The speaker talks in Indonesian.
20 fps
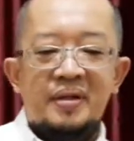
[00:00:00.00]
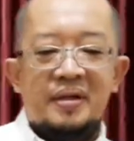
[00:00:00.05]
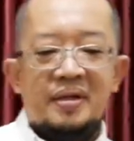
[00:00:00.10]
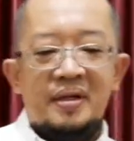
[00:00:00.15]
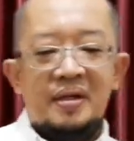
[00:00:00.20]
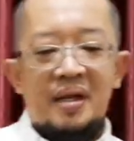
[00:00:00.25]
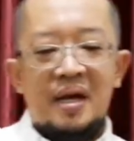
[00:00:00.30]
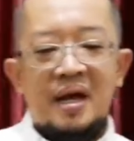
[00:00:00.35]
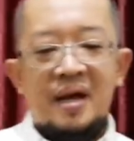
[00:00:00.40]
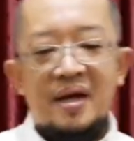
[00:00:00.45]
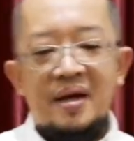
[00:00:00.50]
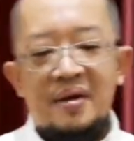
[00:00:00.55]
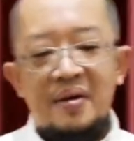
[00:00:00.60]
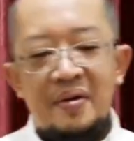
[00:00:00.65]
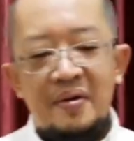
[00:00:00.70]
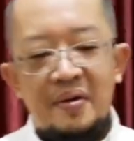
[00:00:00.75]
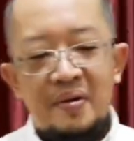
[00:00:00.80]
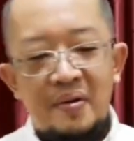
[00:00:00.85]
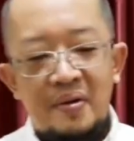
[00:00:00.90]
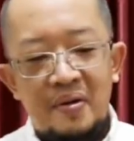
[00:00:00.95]
Nah,
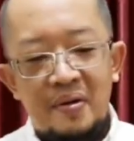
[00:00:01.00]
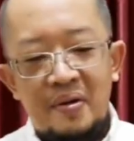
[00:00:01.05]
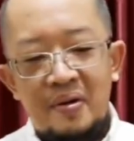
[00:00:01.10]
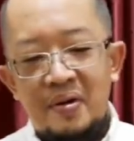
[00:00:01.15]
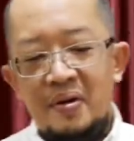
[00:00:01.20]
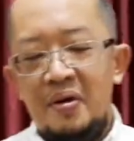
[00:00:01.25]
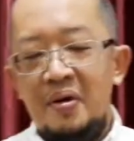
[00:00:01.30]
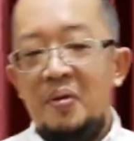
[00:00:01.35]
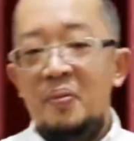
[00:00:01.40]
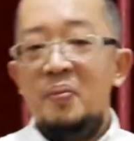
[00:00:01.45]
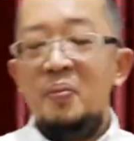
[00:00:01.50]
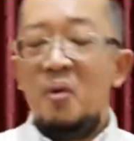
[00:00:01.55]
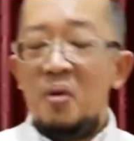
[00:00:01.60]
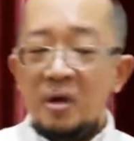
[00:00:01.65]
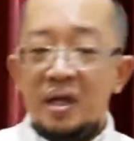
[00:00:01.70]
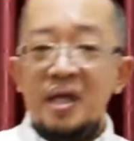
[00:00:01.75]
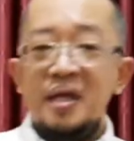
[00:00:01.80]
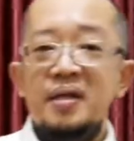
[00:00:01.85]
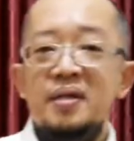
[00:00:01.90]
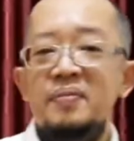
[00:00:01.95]

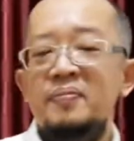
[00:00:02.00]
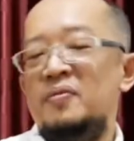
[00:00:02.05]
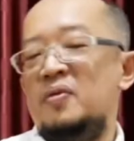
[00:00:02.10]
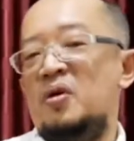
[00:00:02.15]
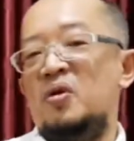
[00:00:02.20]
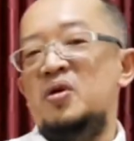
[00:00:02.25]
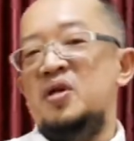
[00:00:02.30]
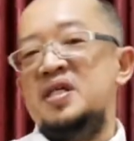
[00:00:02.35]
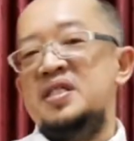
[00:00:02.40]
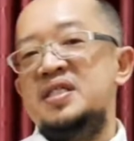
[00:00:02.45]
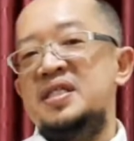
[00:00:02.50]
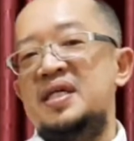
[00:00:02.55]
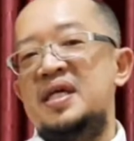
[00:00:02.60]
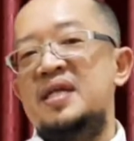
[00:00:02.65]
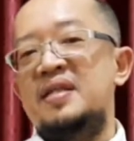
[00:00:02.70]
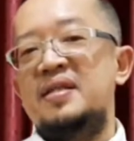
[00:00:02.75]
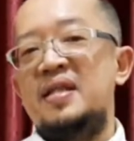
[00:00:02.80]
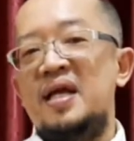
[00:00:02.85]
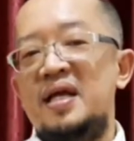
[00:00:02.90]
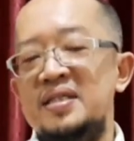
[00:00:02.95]
Mungkin kondisi
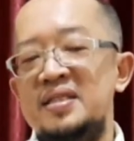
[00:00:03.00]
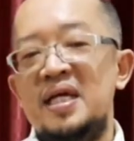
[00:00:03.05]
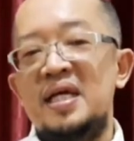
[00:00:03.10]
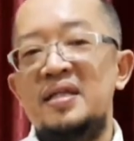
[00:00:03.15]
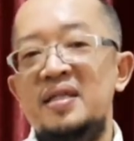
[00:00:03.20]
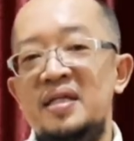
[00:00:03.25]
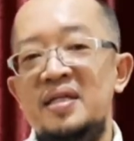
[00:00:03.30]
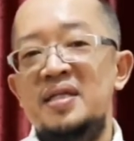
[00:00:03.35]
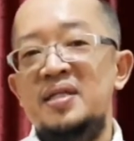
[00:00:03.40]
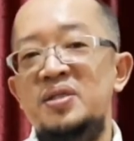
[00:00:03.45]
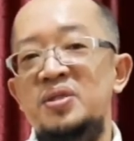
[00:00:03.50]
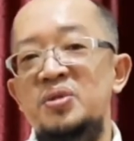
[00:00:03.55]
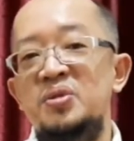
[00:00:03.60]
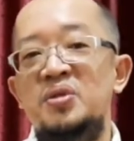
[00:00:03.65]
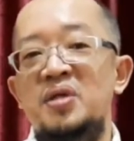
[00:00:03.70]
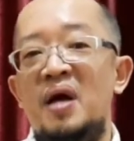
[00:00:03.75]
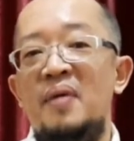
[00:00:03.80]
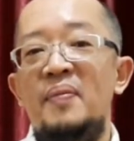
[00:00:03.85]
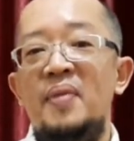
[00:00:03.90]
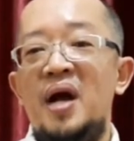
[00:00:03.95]
kita saat ini
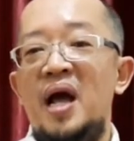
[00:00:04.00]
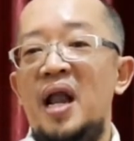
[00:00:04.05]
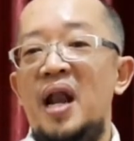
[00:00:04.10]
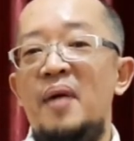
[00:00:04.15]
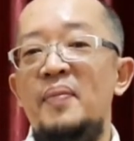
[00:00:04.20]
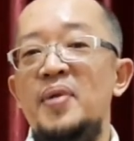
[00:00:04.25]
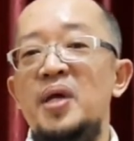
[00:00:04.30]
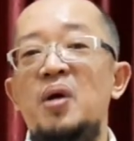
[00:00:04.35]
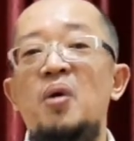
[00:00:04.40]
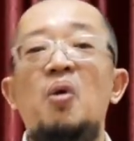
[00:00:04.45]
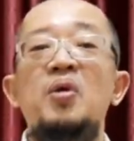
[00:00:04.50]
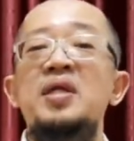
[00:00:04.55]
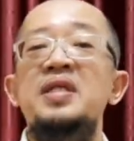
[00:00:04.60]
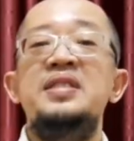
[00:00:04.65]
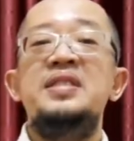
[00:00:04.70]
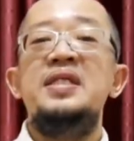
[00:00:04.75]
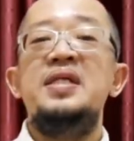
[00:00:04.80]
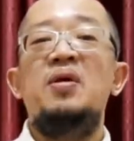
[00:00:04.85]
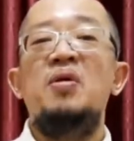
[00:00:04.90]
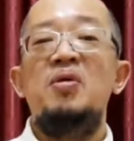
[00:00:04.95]
juga mengalami
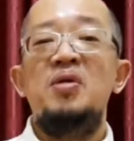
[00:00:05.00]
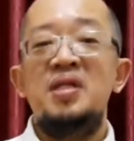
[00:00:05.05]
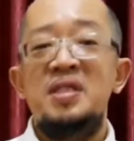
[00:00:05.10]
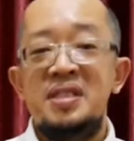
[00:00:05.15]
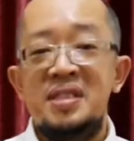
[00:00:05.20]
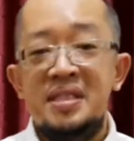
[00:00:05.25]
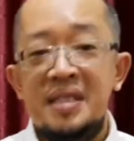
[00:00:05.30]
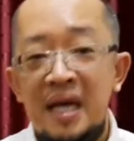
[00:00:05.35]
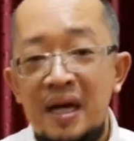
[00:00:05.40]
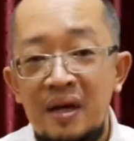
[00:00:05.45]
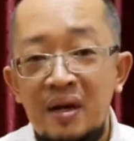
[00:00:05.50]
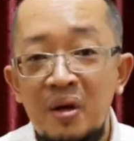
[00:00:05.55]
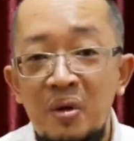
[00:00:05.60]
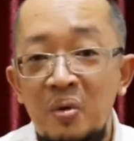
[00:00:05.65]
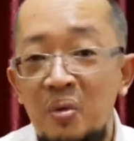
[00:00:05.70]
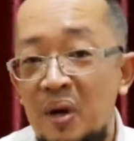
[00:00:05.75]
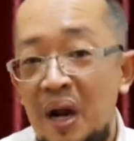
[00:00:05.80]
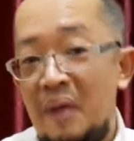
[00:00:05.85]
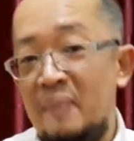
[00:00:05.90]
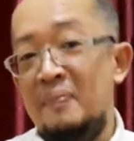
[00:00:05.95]
kondisi-kondisi yang
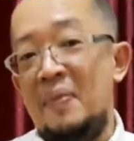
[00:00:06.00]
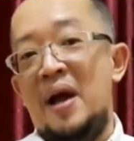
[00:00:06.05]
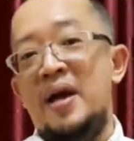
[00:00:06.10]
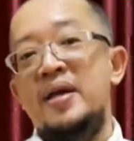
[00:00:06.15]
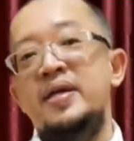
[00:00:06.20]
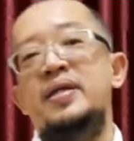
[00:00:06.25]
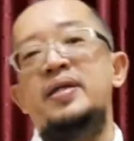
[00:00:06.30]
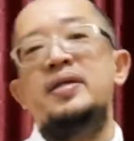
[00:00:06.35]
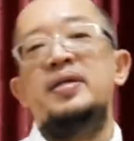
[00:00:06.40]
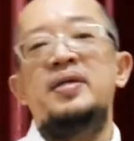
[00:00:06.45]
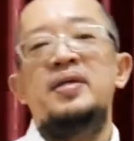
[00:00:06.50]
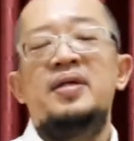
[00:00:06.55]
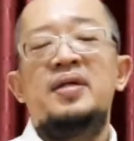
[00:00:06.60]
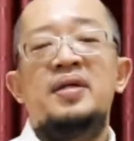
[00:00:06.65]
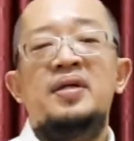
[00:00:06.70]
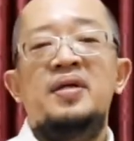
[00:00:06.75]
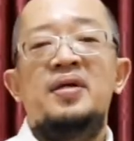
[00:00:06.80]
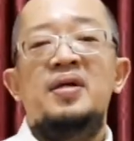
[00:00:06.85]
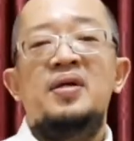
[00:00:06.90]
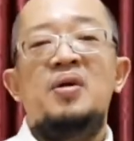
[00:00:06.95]
kurang baik,
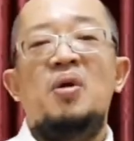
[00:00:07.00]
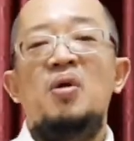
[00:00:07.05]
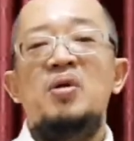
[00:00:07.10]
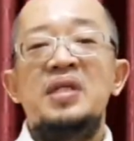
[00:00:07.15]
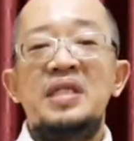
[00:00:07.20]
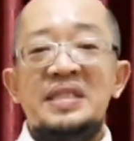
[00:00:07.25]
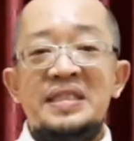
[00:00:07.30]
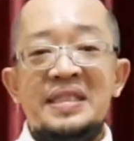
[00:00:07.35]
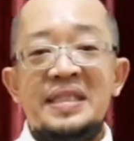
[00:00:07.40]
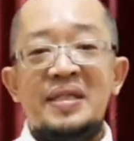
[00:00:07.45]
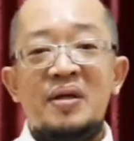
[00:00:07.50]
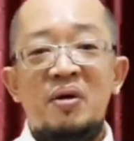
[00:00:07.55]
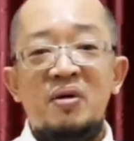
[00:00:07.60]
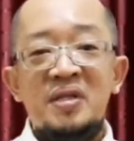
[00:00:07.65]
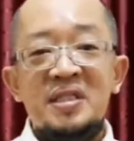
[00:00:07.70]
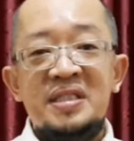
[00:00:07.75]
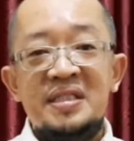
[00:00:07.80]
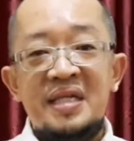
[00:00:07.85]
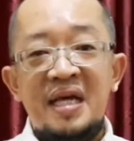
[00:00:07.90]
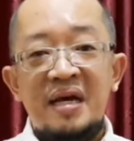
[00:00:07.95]

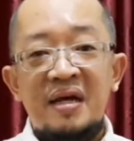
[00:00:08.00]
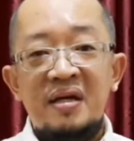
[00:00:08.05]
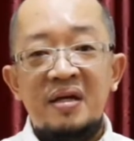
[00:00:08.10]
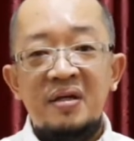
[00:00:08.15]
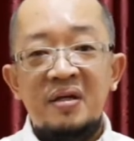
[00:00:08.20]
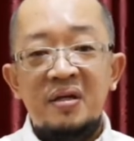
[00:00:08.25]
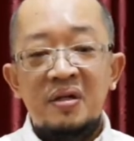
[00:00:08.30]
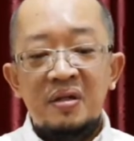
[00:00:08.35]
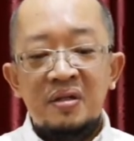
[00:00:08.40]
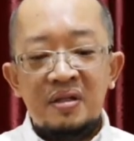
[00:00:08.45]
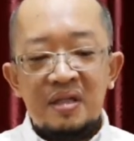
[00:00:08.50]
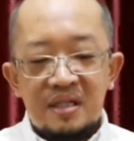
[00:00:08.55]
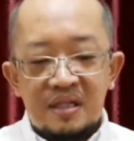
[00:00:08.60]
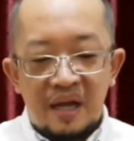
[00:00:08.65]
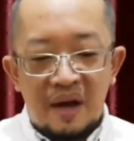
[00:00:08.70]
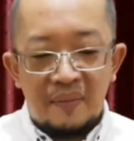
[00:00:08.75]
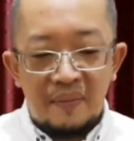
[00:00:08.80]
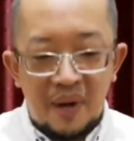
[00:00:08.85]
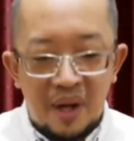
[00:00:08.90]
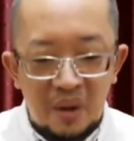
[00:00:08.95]
kondisi-kondisi yang
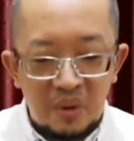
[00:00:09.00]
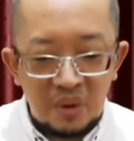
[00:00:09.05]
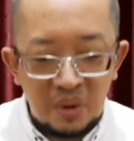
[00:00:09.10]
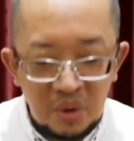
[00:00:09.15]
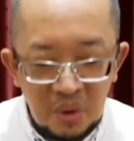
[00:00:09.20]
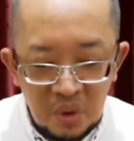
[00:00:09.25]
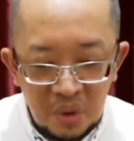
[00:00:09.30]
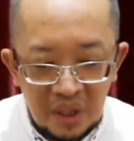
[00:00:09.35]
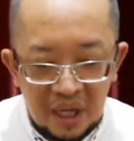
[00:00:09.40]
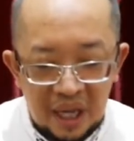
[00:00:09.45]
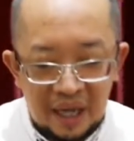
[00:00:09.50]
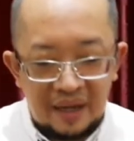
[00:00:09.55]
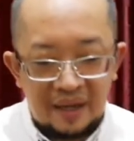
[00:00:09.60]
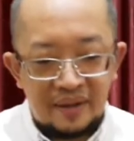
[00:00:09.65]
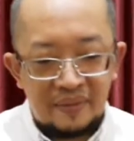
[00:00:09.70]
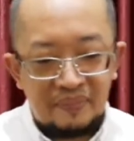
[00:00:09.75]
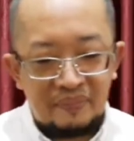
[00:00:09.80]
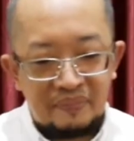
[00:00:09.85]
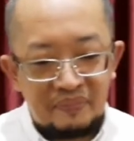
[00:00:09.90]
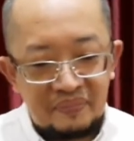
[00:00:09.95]
tidak menguntungkan.
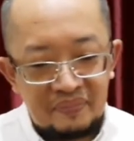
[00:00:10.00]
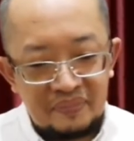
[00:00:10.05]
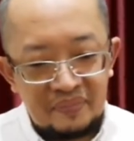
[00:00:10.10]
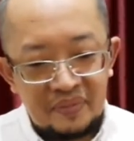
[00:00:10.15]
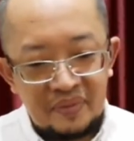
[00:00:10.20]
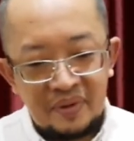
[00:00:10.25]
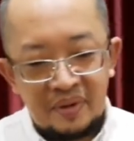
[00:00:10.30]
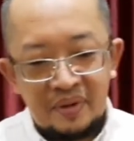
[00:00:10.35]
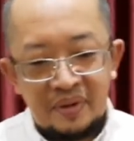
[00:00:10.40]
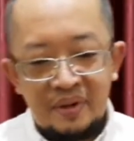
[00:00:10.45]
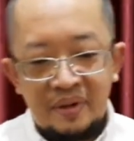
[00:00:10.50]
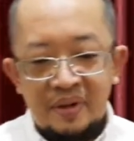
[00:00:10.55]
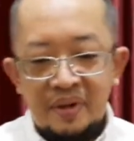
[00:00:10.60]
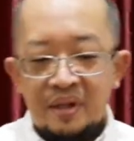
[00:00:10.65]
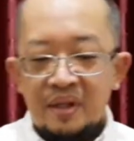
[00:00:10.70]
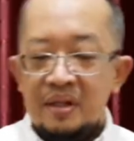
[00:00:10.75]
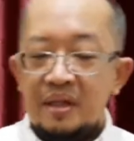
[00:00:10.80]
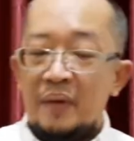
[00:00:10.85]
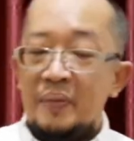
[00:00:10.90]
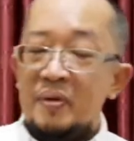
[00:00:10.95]

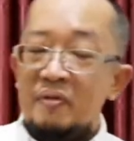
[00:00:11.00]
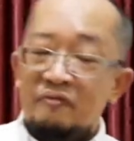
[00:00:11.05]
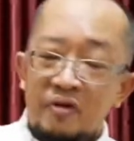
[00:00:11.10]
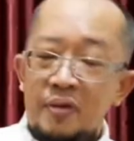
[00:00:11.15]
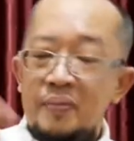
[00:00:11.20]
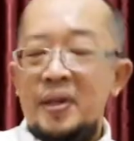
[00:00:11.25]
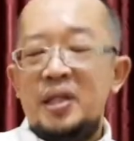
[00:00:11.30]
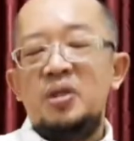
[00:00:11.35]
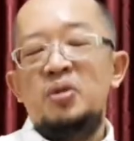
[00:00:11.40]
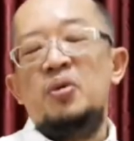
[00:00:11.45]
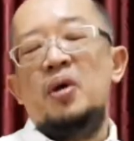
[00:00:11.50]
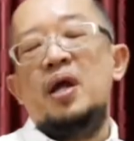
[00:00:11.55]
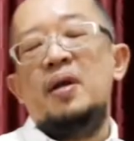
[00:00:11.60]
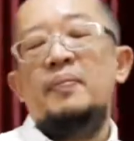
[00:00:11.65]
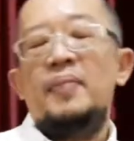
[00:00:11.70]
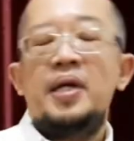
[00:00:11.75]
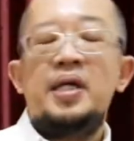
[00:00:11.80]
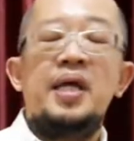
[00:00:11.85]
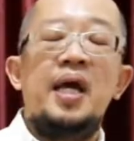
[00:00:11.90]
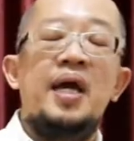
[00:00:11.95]
Tapi firman
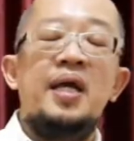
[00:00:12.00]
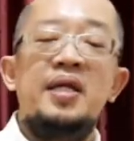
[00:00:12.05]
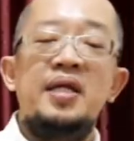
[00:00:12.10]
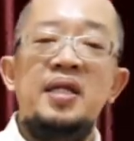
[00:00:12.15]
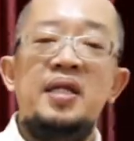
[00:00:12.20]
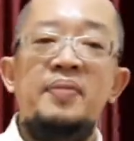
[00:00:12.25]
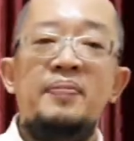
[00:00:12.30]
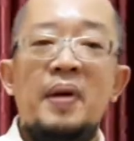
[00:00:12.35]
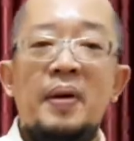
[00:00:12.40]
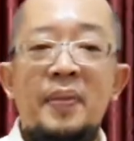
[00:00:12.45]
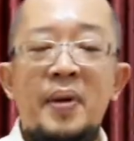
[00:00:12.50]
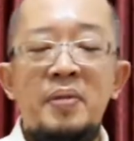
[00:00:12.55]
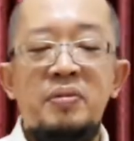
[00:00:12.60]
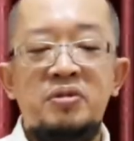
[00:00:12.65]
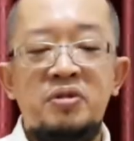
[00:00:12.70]
Tuhan pagi hari ini Bapak Ibu